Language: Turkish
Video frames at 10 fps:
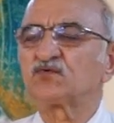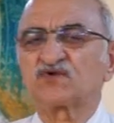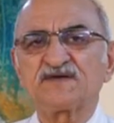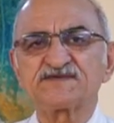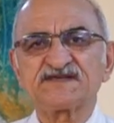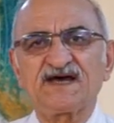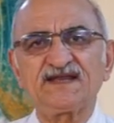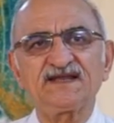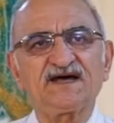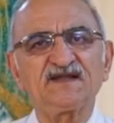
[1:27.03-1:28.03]

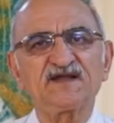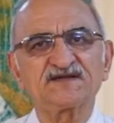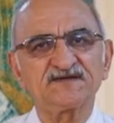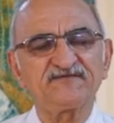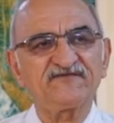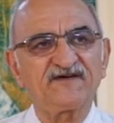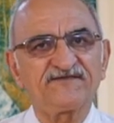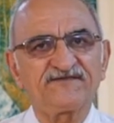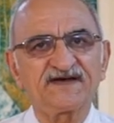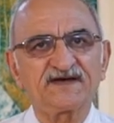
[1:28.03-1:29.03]
kuramsal anlatım
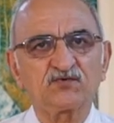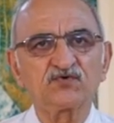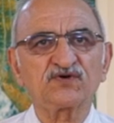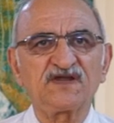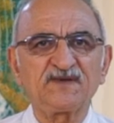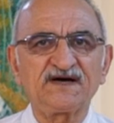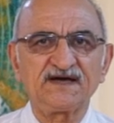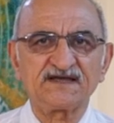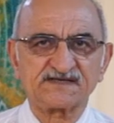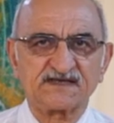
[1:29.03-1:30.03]
ve
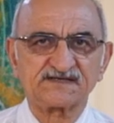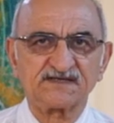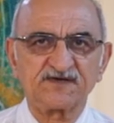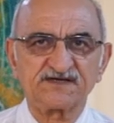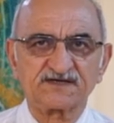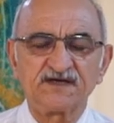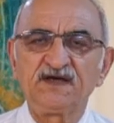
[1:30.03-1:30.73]
uygulama esaslı bir